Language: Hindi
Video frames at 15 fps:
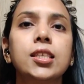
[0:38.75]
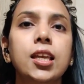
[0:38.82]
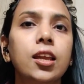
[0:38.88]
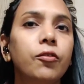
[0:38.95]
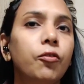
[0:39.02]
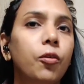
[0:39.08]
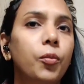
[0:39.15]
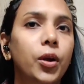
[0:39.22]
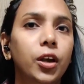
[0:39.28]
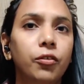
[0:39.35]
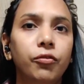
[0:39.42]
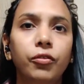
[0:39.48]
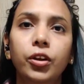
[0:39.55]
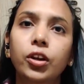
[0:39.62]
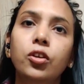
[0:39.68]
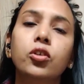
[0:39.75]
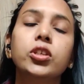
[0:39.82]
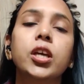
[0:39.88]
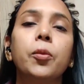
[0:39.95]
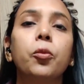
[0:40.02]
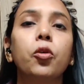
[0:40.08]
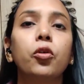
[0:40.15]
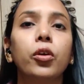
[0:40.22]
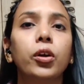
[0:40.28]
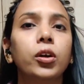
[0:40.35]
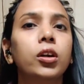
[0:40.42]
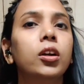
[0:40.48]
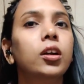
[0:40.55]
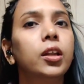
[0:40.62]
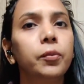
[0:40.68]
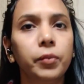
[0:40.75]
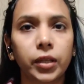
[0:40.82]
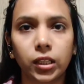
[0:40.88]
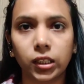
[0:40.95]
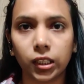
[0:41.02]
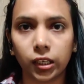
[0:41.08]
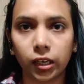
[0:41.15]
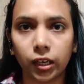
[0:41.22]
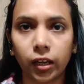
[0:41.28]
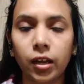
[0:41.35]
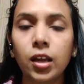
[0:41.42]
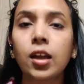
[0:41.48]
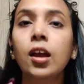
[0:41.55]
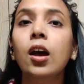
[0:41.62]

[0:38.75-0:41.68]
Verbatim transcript: ऐसे ही इन्फॉर्मेटिव वीडियोज़ आपको रेगुलरली मिलती रहे